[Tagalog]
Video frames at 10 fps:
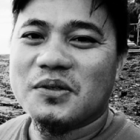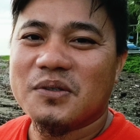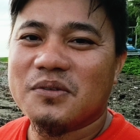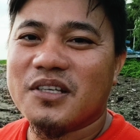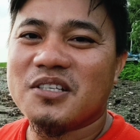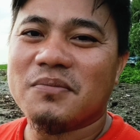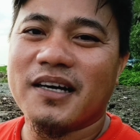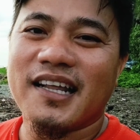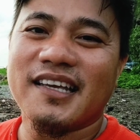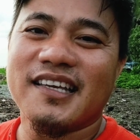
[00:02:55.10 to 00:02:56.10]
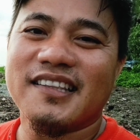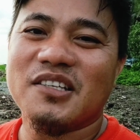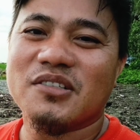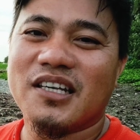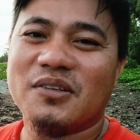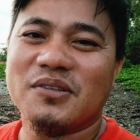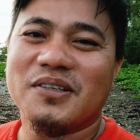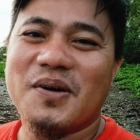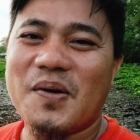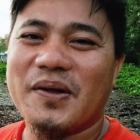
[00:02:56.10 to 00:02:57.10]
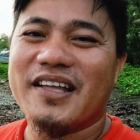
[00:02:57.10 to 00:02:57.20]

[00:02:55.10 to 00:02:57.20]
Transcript: kundi sa mga nakikita nyo sa likod ko